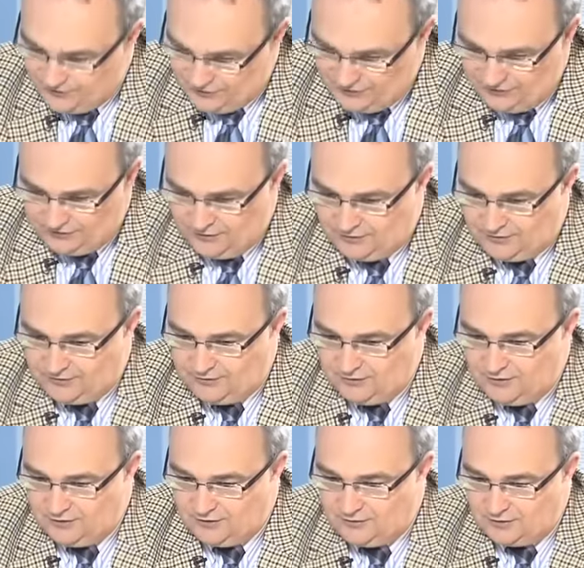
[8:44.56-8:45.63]
właśnie do,
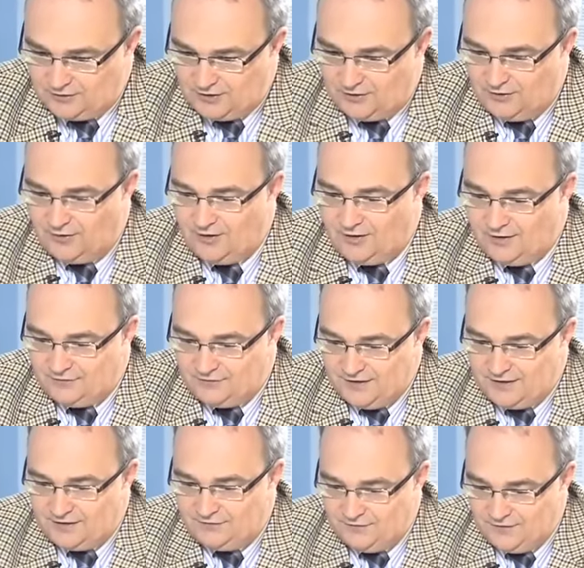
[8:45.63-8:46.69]
do, do tego. W
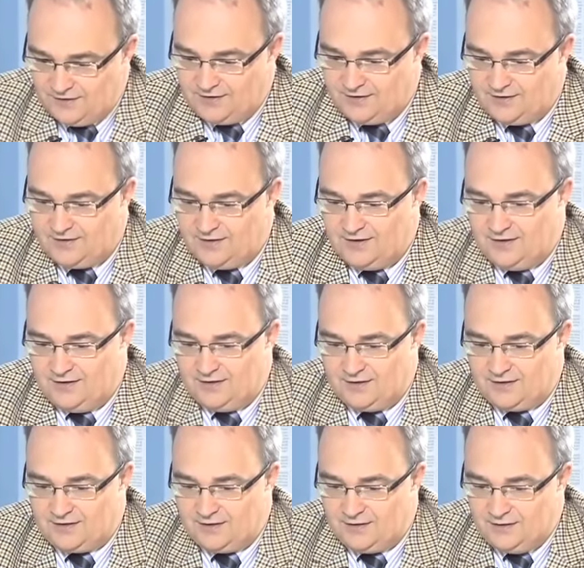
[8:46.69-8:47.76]
tej chwili
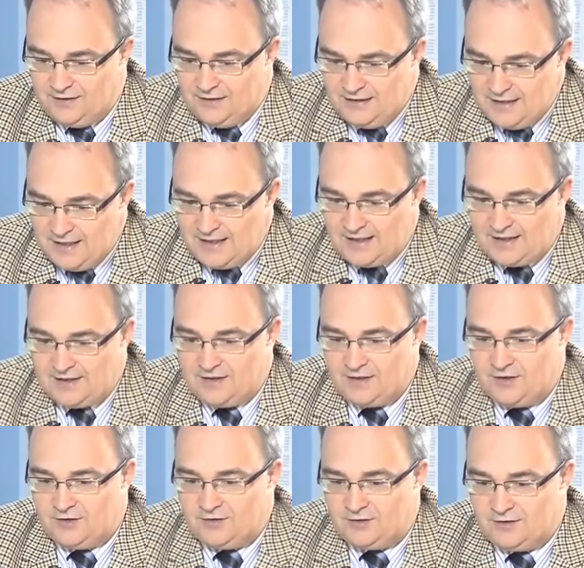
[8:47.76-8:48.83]
e, ile
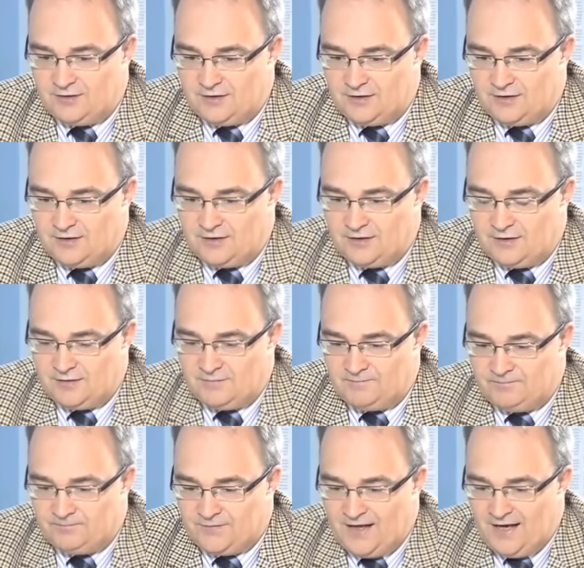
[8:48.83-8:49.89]

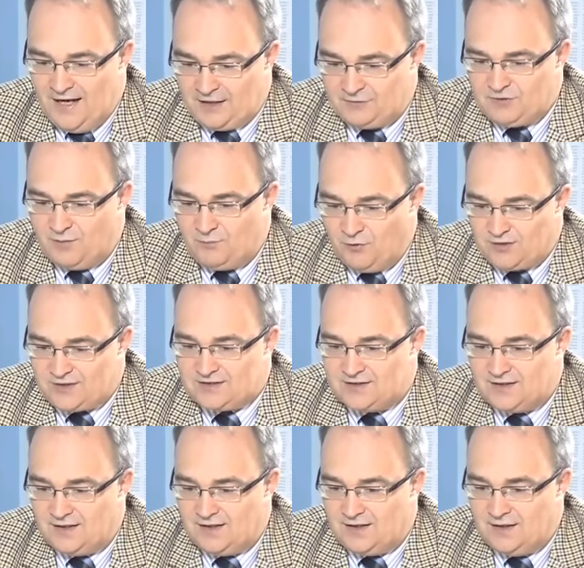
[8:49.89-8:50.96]
e, armia
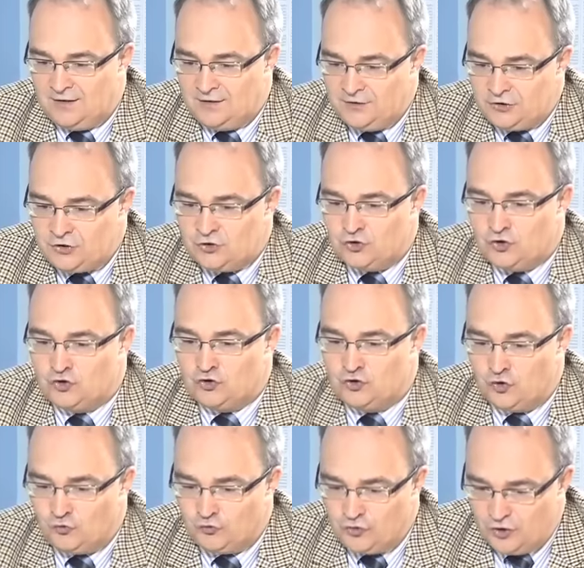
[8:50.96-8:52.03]
polska liczy
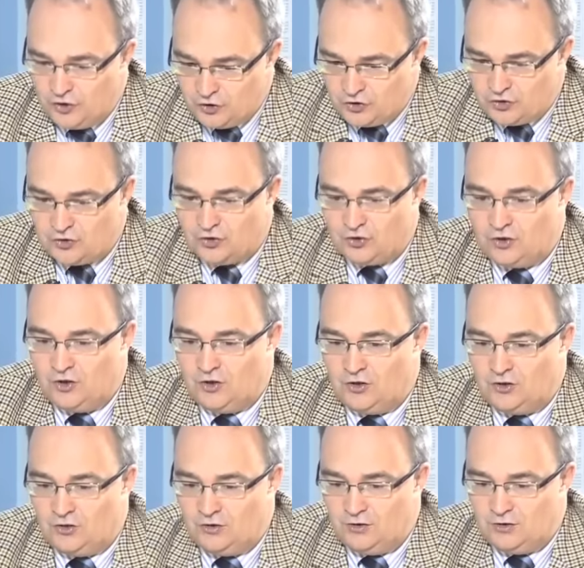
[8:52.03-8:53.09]
żołnierzy,
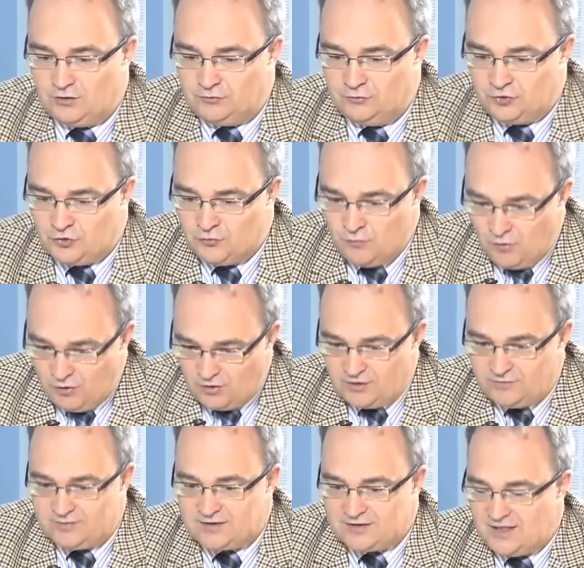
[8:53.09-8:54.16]
e, którzy
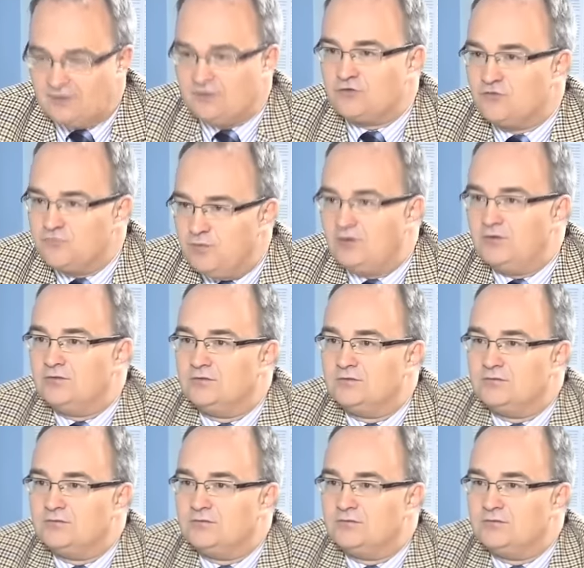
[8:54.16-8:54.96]
mogliby stanąć w polu,